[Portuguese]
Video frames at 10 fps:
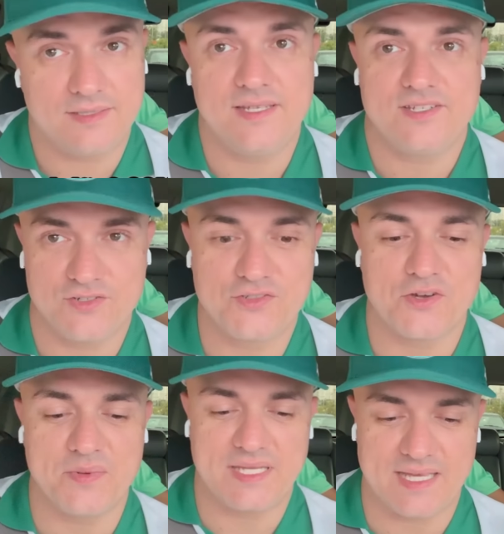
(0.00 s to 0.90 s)
Deixe nos
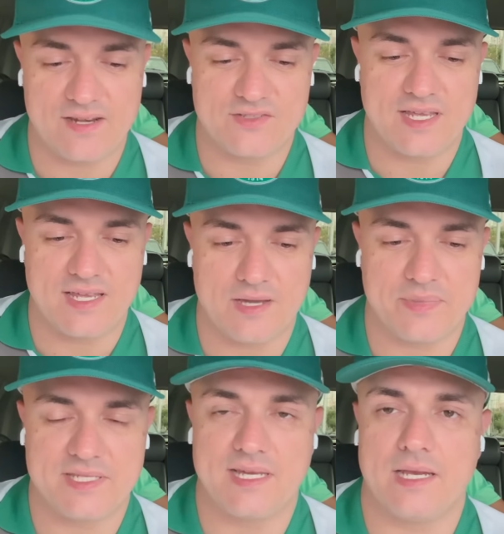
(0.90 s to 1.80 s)
comentários aí,
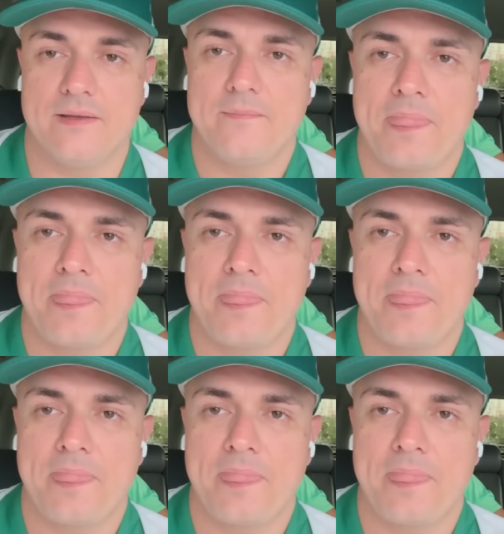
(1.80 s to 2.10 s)
rapaziada.